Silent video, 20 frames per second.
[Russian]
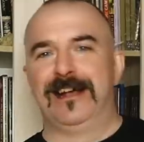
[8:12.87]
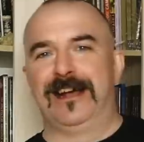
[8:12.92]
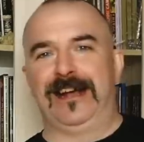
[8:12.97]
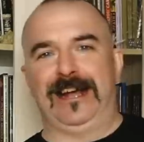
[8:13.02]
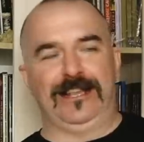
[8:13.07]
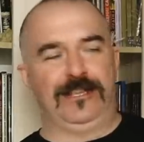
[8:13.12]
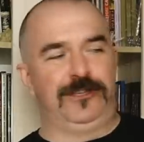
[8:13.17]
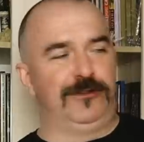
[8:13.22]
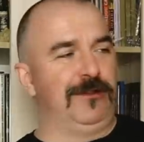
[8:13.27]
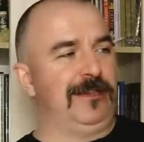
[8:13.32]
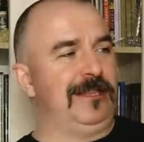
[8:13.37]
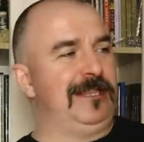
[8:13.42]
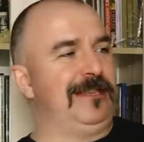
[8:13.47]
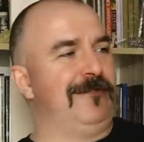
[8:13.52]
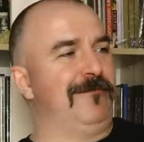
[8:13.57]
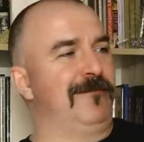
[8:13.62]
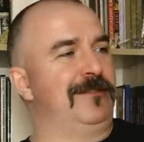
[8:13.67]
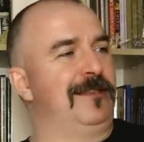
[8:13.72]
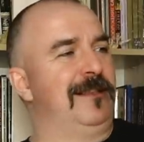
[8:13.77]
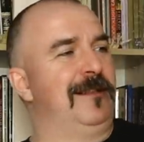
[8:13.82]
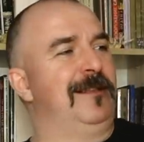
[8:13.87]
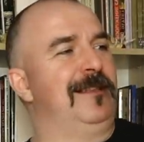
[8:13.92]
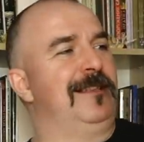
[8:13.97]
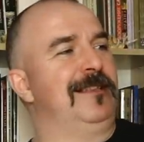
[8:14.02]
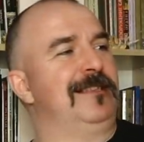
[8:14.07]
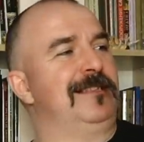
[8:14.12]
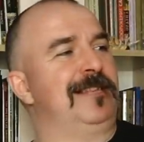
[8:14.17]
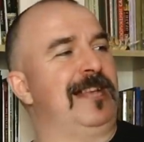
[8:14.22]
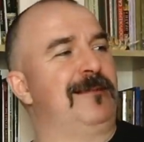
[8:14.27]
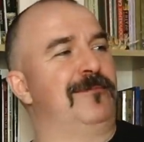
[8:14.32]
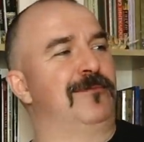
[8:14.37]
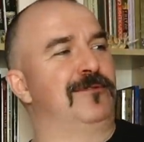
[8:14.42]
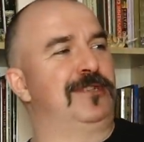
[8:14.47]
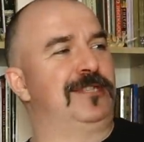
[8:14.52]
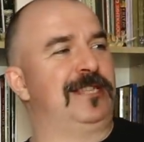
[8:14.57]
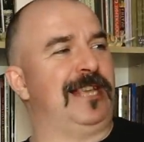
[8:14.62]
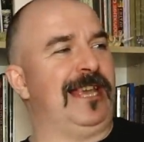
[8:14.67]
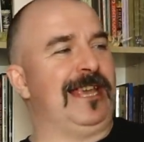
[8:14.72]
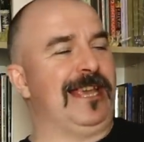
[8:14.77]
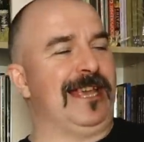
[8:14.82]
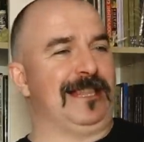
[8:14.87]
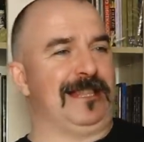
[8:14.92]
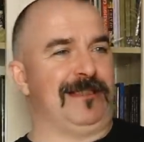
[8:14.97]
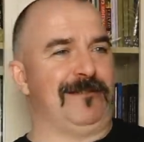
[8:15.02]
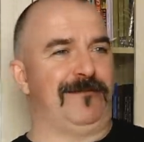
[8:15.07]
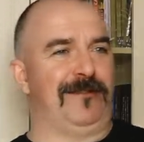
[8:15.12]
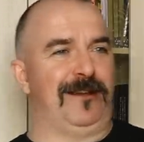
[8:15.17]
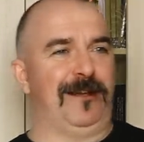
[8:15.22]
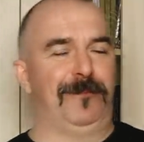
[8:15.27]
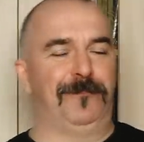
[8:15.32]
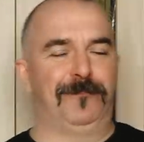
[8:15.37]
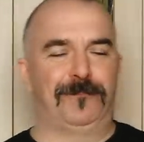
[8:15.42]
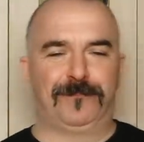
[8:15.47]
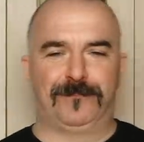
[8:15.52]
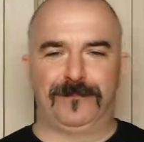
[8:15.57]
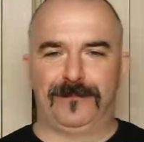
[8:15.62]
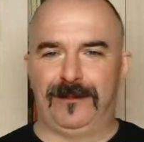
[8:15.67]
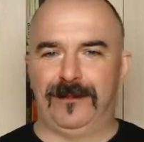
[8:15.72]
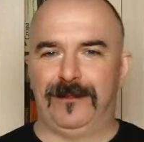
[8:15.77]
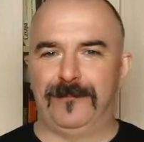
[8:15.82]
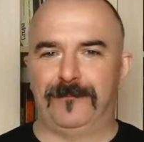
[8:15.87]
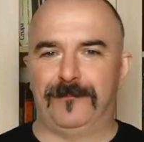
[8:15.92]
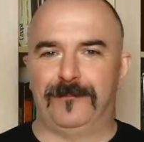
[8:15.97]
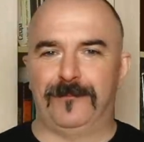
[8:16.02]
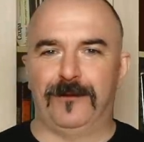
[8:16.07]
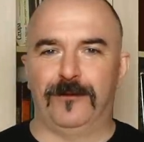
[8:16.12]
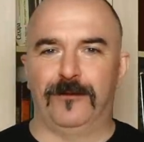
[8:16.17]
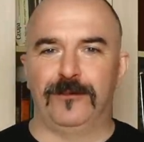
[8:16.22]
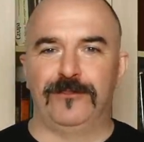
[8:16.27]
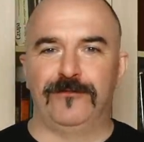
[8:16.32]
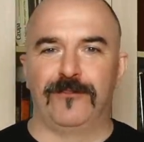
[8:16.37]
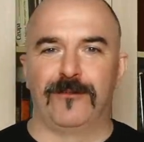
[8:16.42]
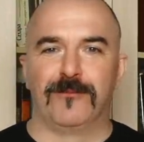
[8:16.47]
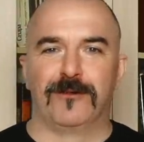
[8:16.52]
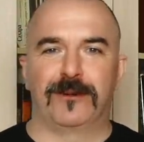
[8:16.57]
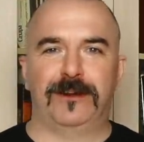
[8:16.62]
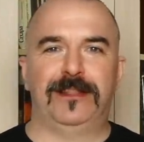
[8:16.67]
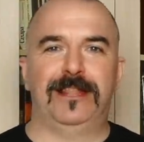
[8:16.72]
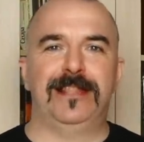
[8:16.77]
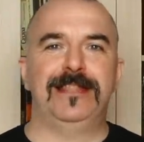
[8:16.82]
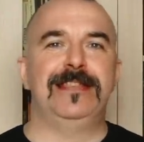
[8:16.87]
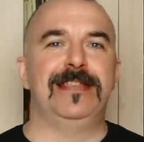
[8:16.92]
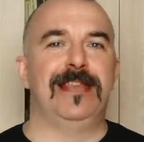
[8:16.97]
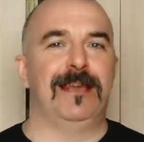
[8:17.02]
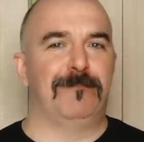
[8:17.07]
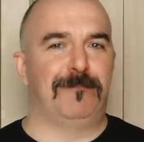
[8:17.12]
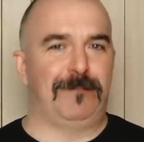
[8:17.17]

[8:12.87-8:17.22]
Хочу идти вот замуж за этого. У него морда не